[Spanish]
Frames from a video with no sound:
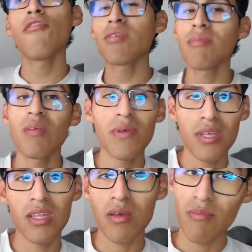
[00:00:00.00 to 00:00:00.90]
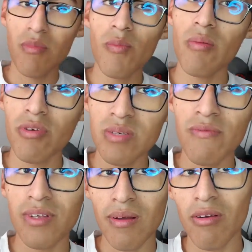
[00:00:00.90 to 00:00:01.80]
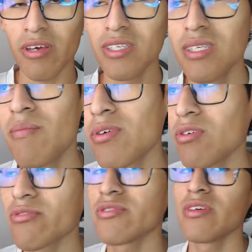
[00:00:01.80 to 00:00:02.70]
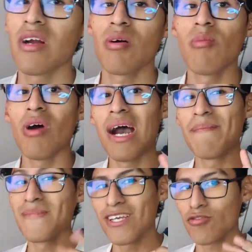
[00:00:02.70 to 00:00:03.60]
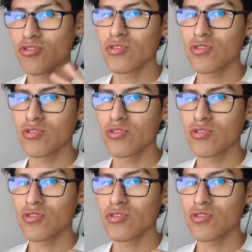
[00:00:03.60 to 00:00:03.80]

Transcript: Eso también depende, gente. A mí por lo menos sí me afectaba lo que decían porque yo los consideraba como amigos.